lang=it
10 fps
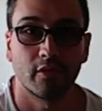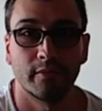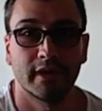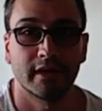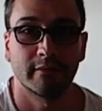
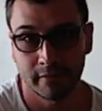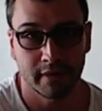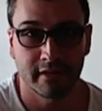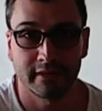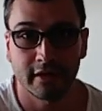come vi
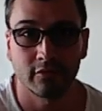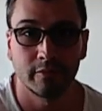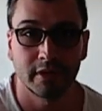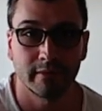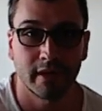ha
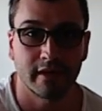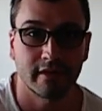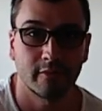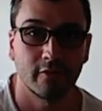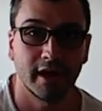presentato
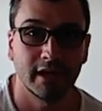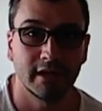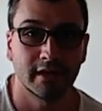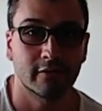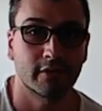prima
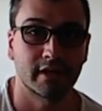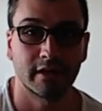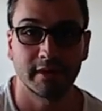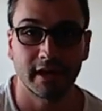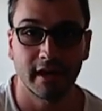Samuele,
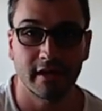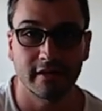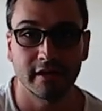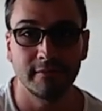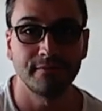questa è la mia
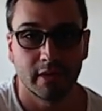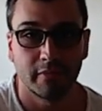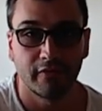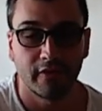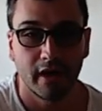casa.
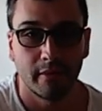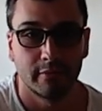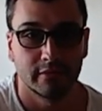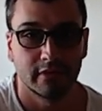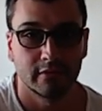Tempo
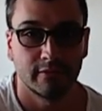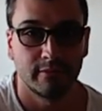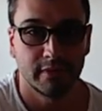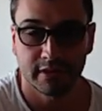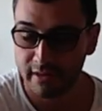fa,
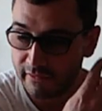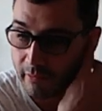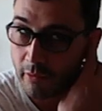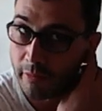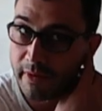eh, mentre
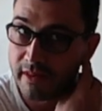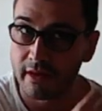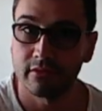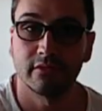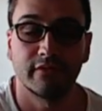stavamo
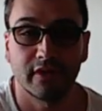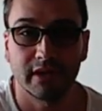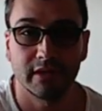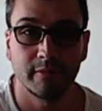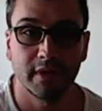pensando di
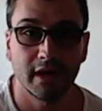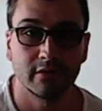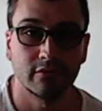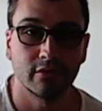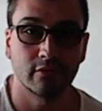fare
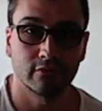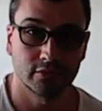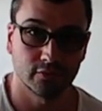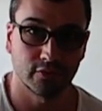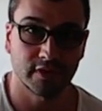l'impianto, ho
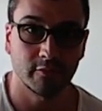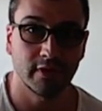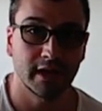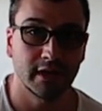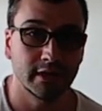conosciuto
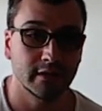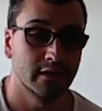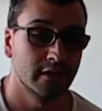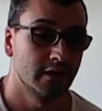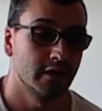
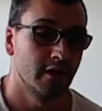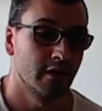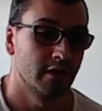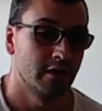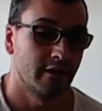Samuele,
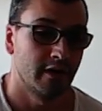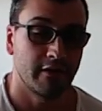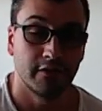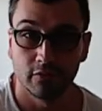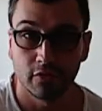
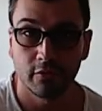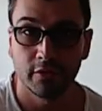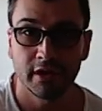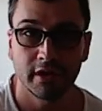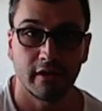è venuto
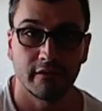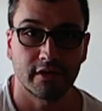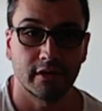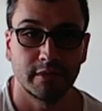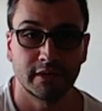qui, ha
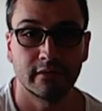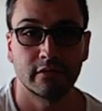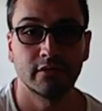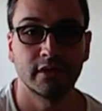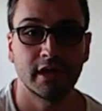visto
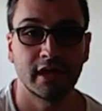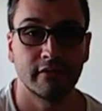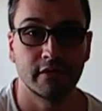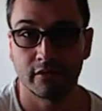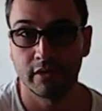
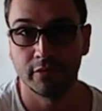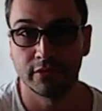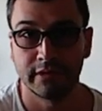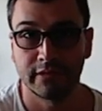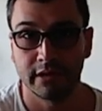l'abitazione e ha visto le
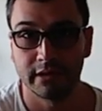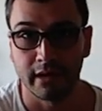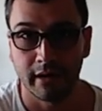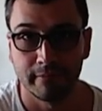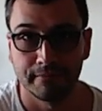
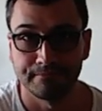potenzialità.